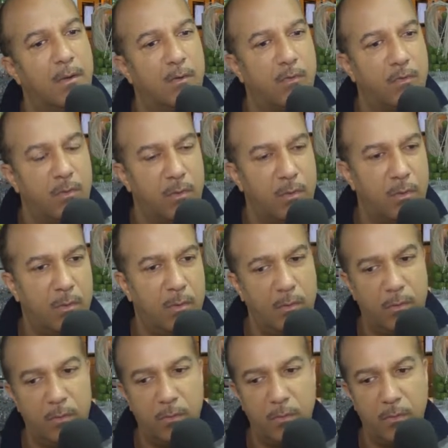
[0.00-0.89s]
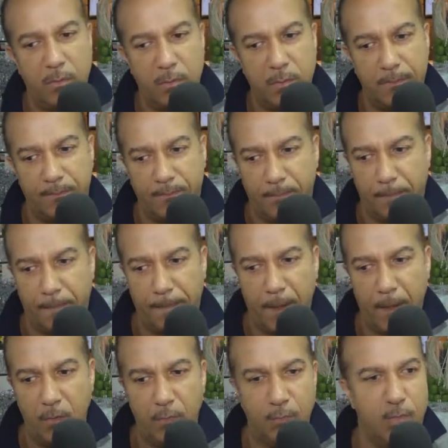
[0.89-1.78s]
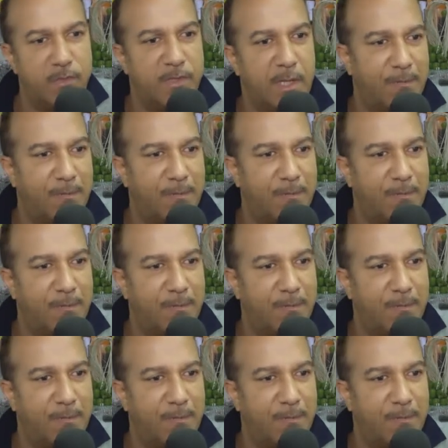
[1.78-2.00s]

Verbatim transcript: Je... Le but